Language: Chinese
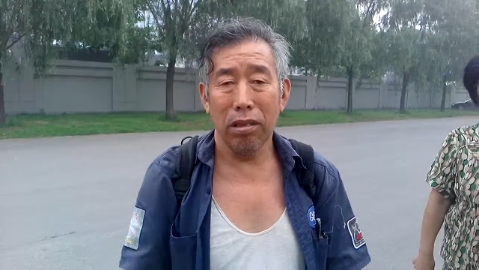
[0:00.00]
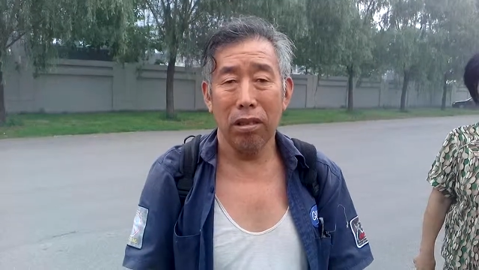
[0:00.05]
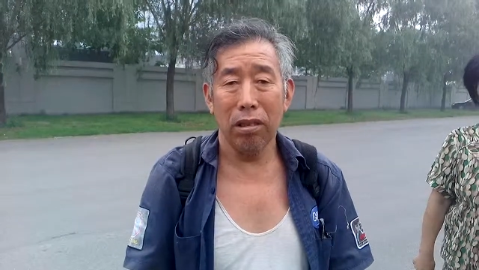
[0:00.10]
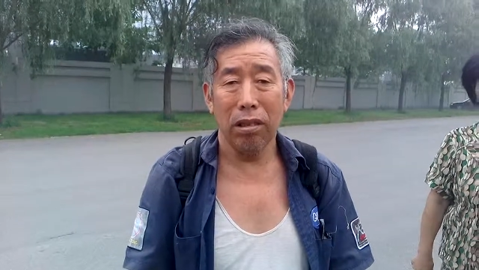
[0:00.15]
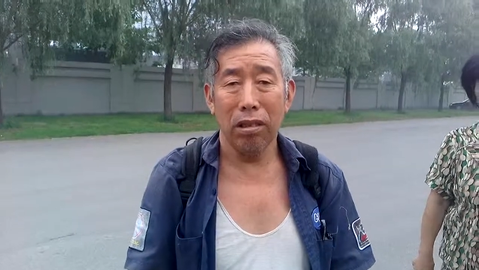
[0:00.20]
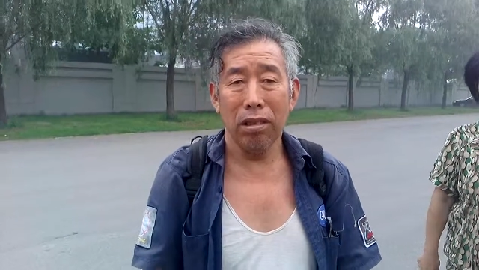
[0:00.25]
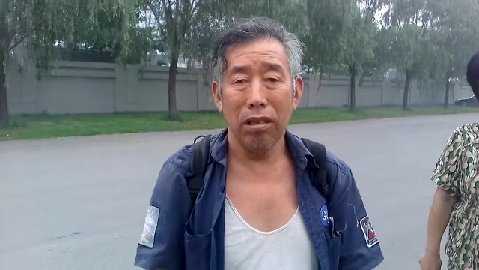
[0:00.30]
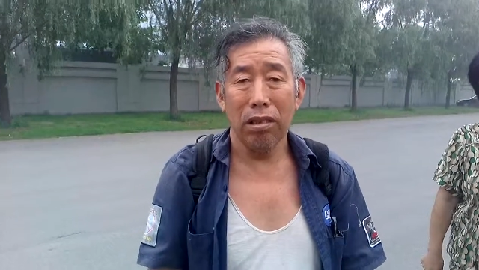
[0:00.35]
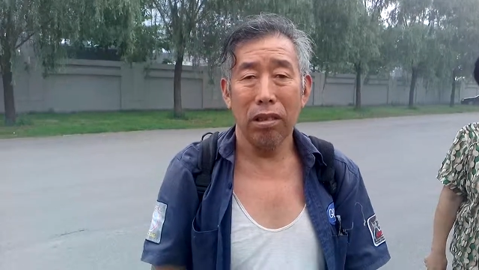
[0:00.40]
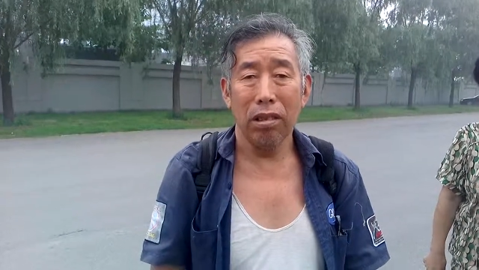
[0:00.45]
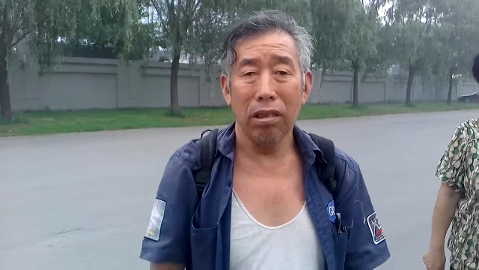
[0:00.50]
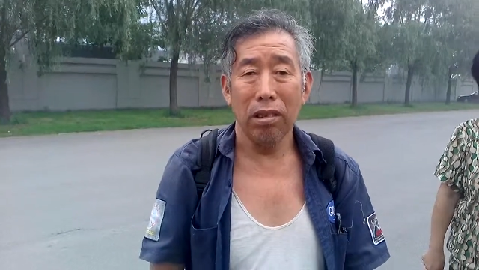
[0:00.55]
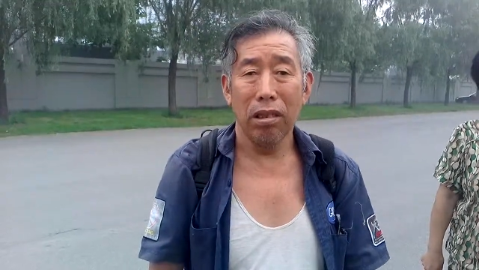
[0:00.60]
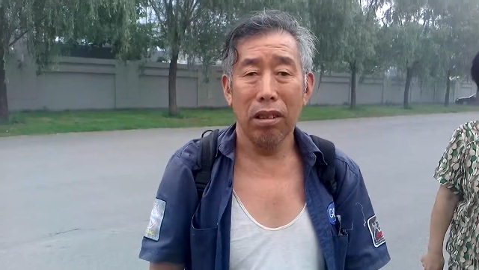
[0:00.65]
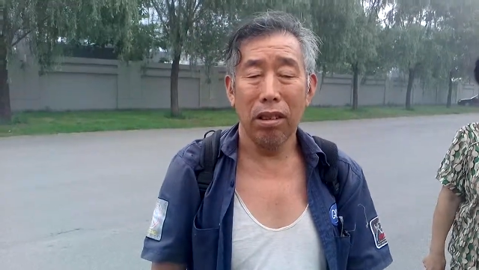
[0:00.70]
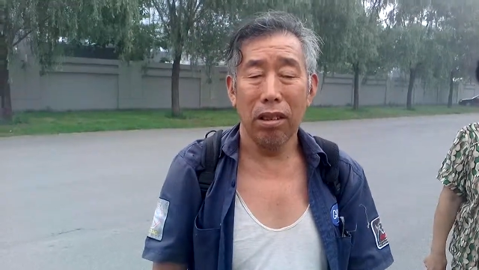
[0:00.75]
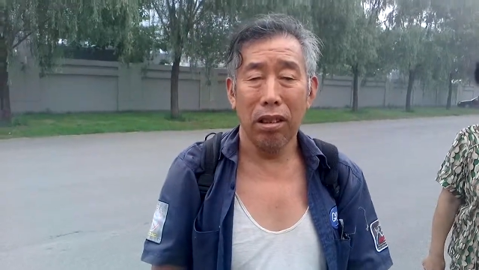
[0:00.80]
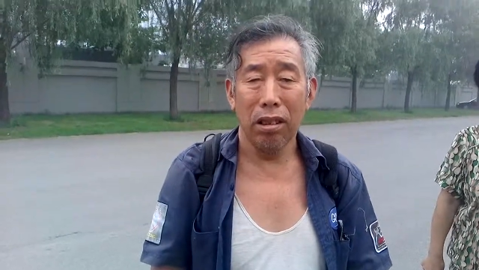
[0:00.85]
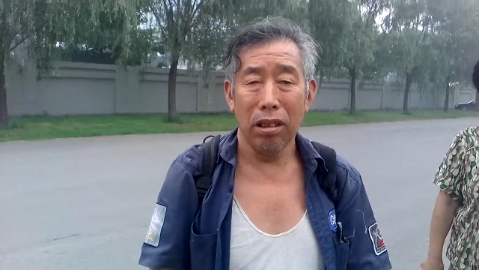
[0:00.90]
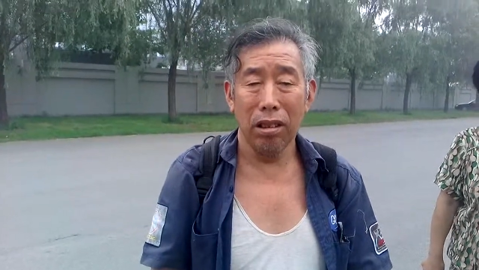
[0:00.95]
现在开始
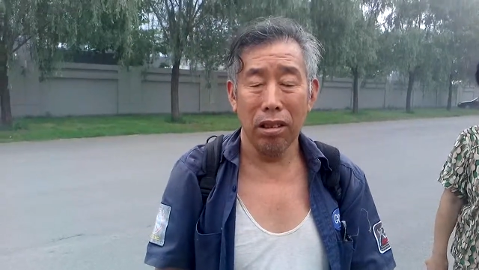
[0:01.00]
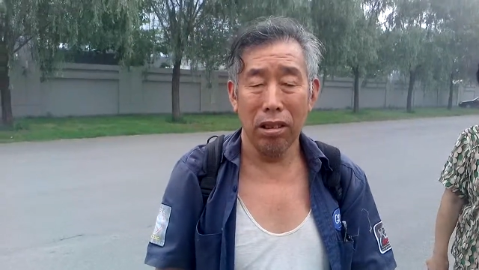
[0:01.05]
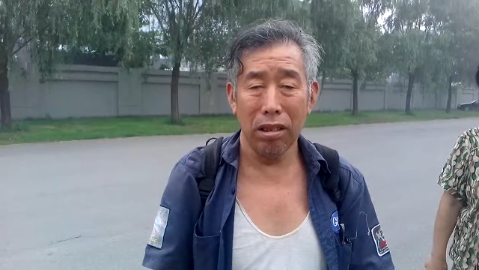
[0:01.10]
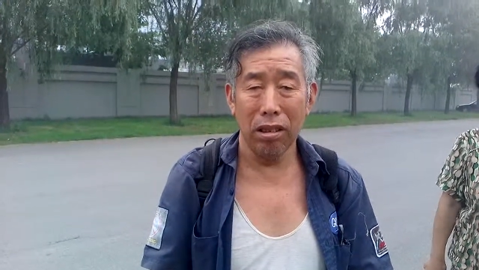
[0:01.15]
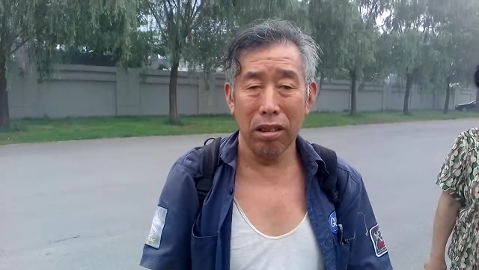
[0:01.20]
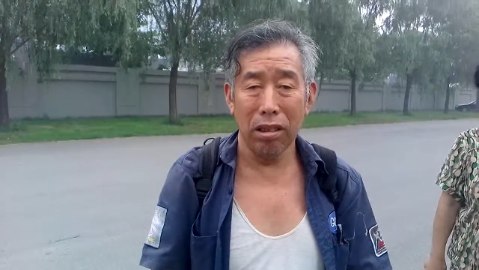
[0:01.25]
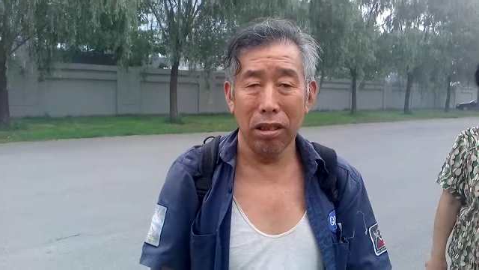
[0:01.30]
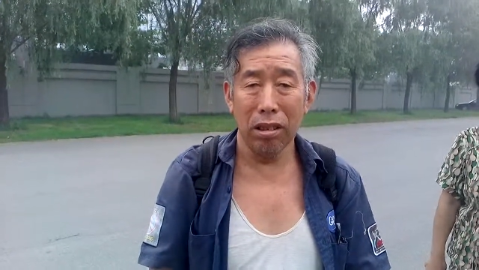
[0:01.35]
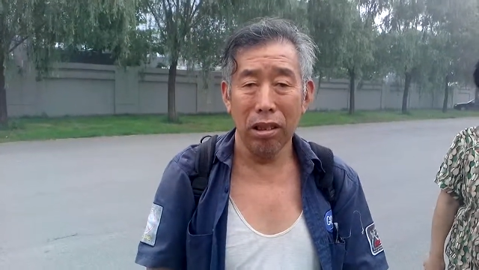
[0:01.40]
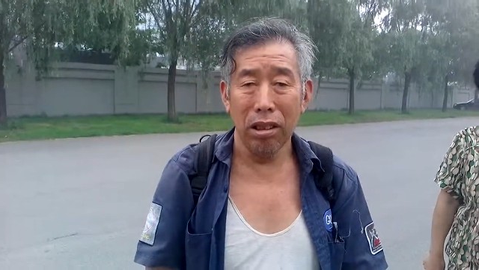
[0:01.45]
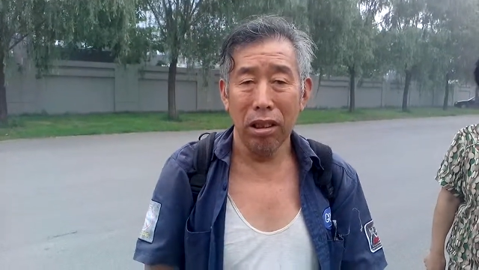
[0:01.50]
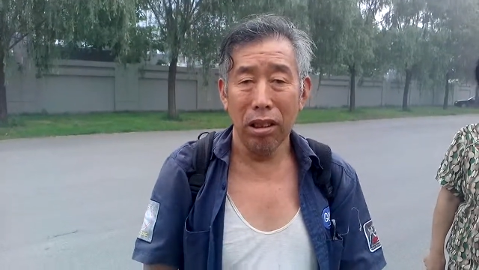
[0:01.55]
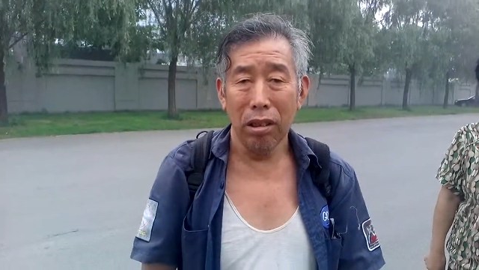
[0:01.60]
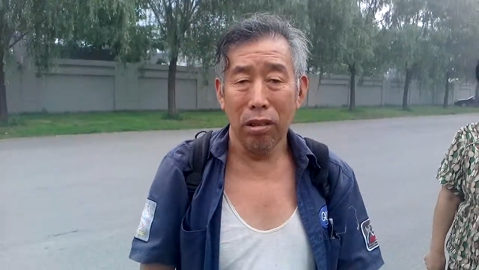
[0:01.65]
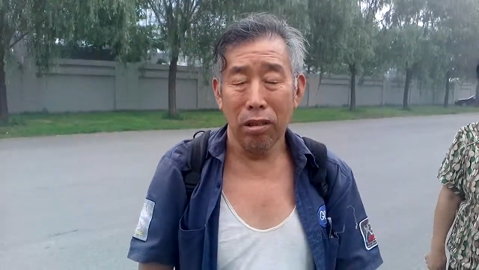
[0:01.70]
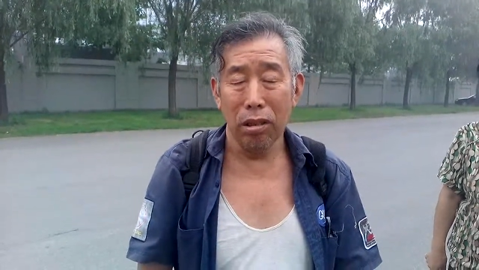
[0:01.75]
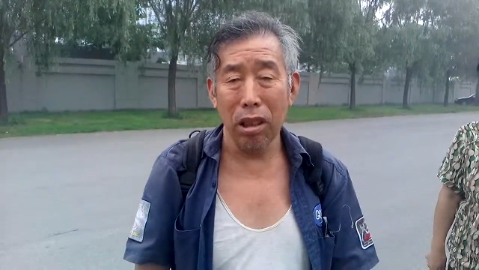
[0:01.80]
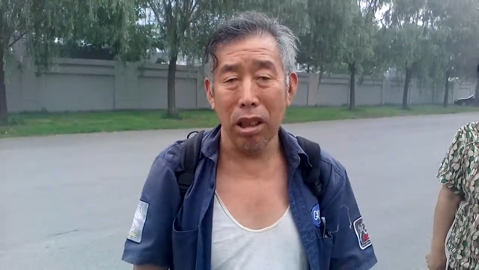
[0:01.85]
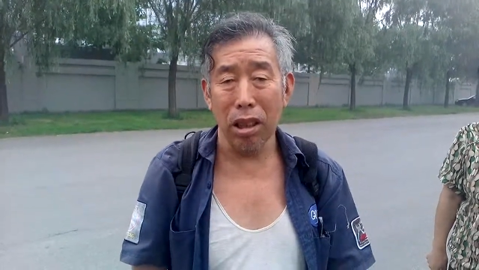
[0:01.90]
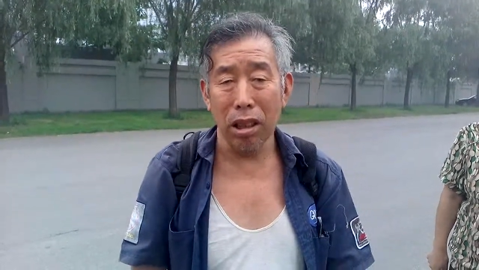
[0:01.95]
说了。嗯，
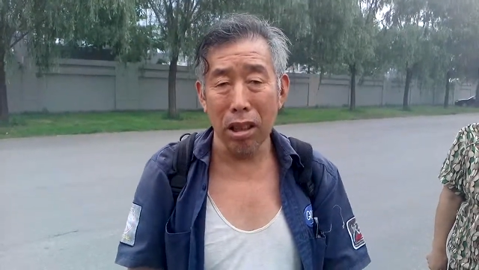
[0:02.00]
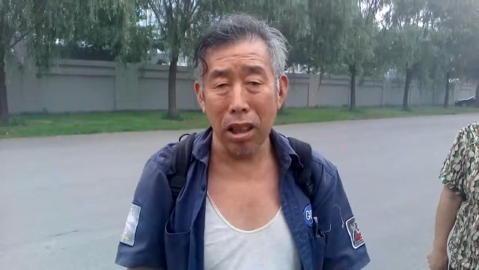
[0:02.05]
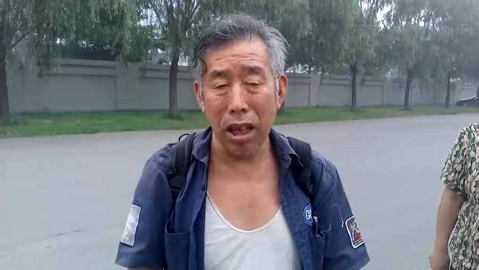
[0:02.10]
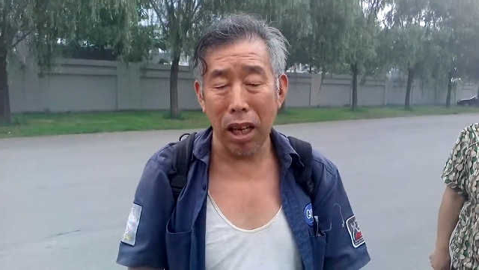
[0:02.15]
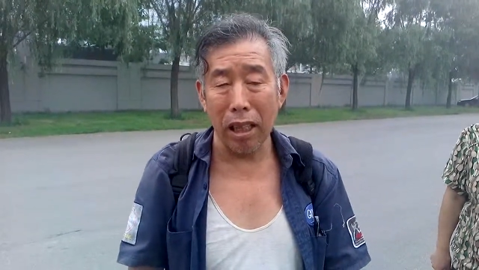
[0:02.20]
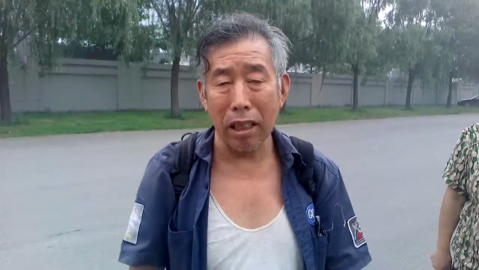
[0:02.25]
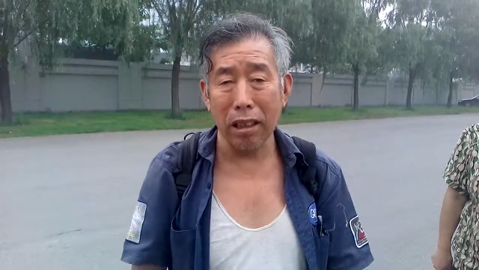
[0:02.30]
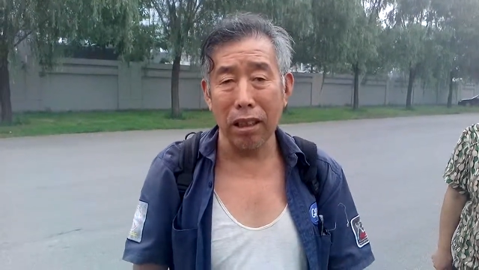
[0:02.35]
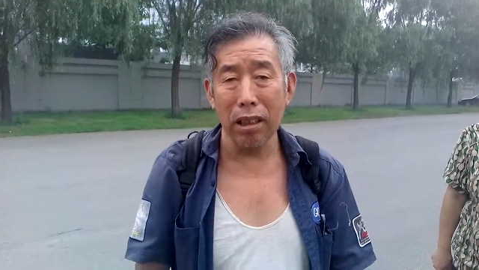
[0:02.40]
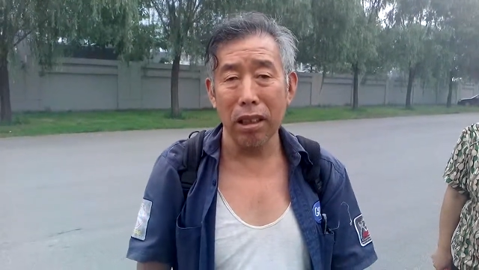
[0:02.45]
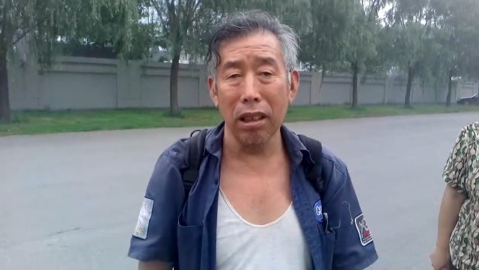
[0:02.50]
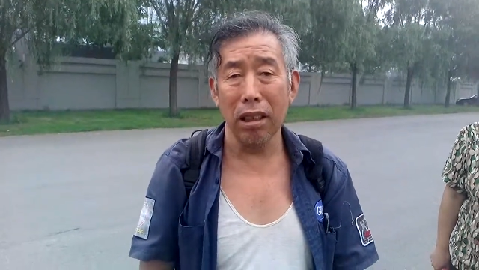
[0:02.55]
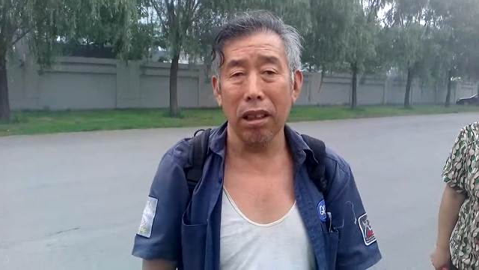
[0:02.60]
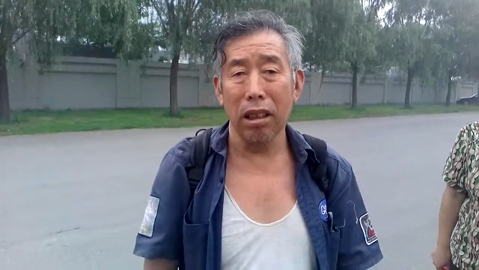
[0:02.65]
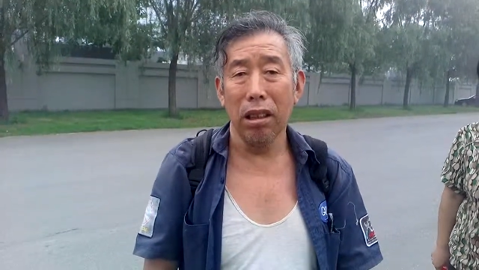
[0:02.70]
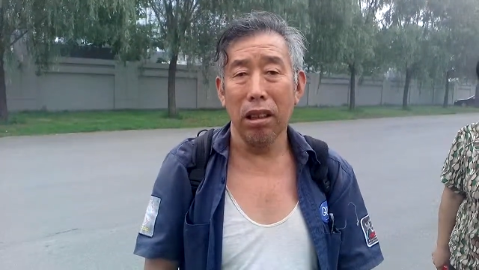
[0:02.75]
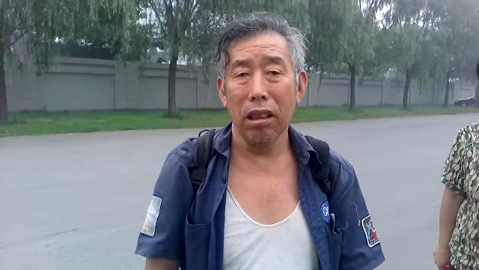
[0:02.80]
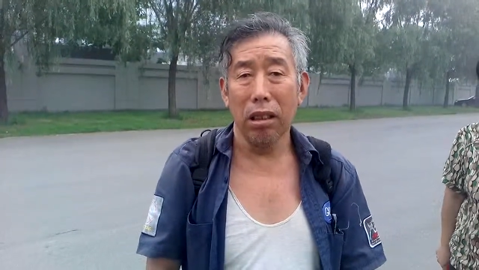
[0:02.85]
我很感激